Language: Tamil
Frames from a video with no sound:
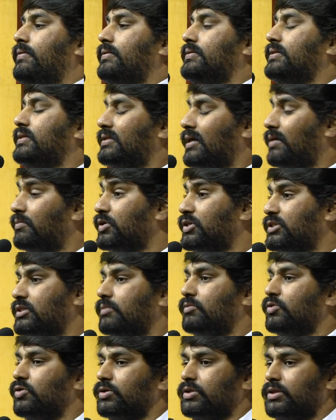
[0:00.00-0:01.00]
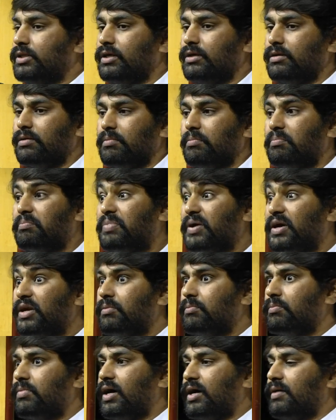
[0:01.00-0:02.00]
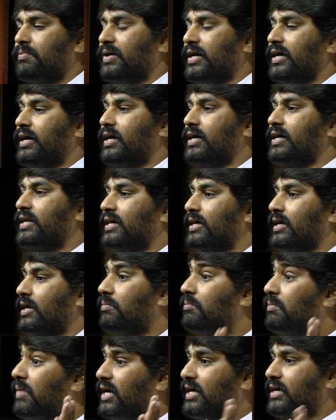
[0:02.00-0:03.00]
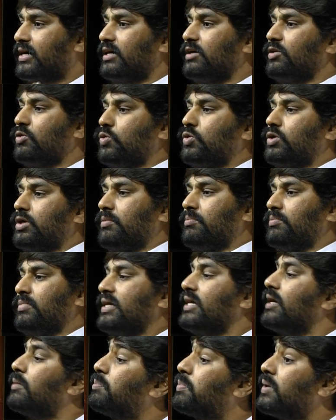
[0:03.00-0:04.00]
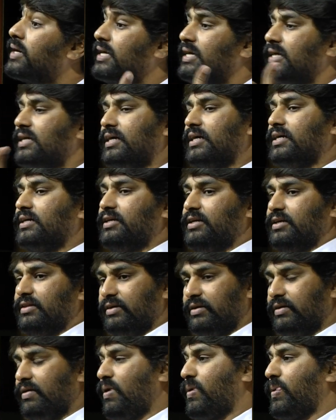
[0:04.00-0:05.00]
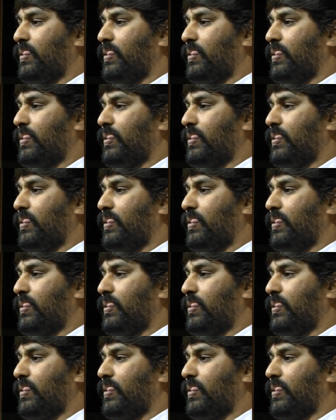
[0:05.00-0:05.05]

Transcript: இந்த தமிழ் சமூகத்தின் பெரும்பான்மையாக இருக்கிற மக்கள் கூட்டம் எப்படி இயங்கியது